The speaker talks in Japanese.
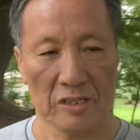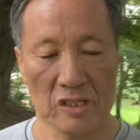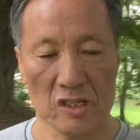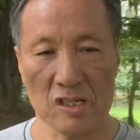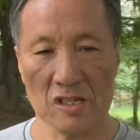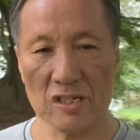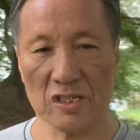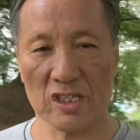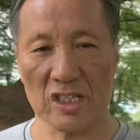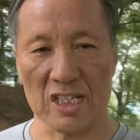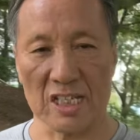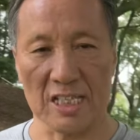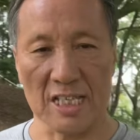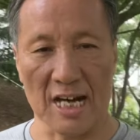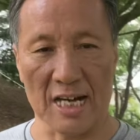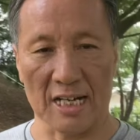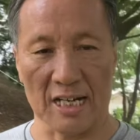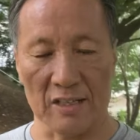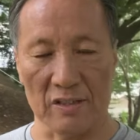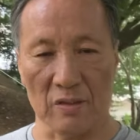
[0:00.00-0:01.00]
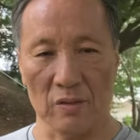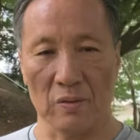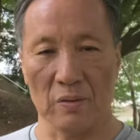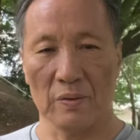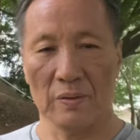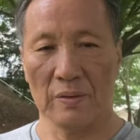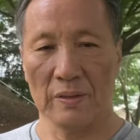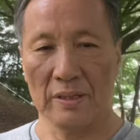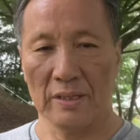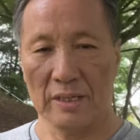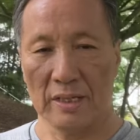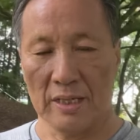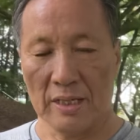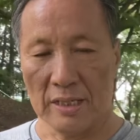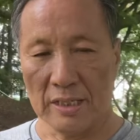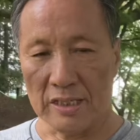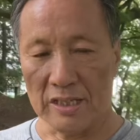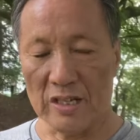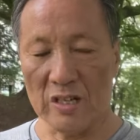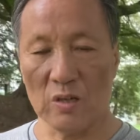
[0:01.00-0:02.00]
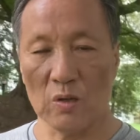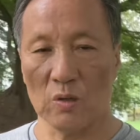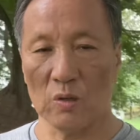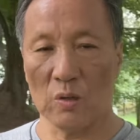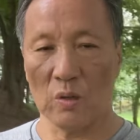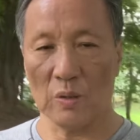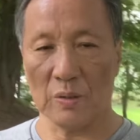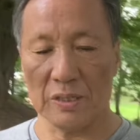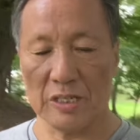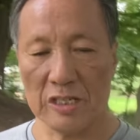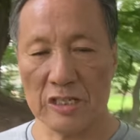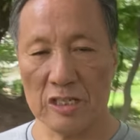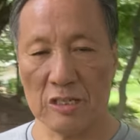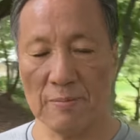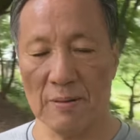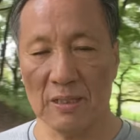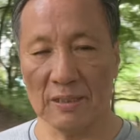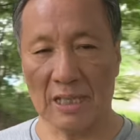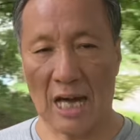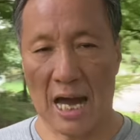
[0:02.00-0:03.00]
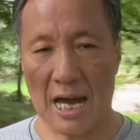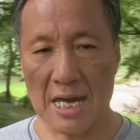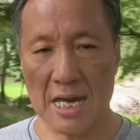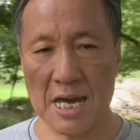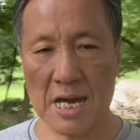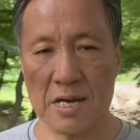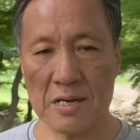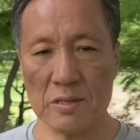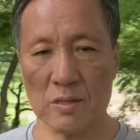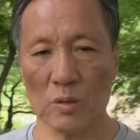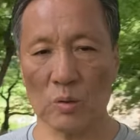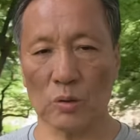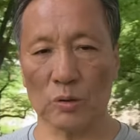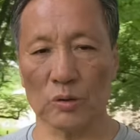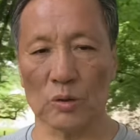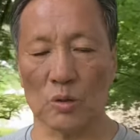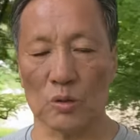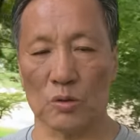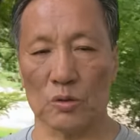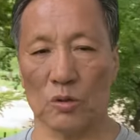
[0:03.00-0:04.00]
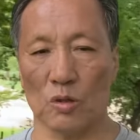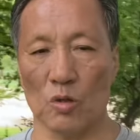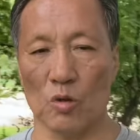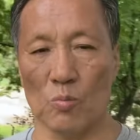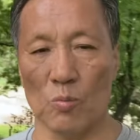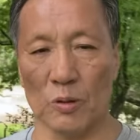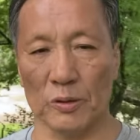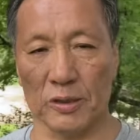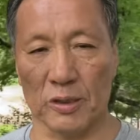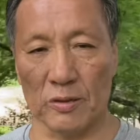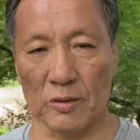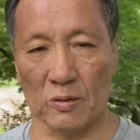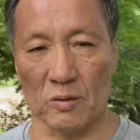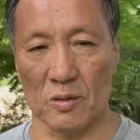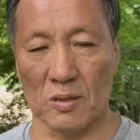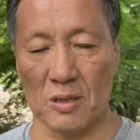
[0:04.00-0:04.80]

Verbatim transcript: 人生の中のいろいろ一番大変なことを思ったの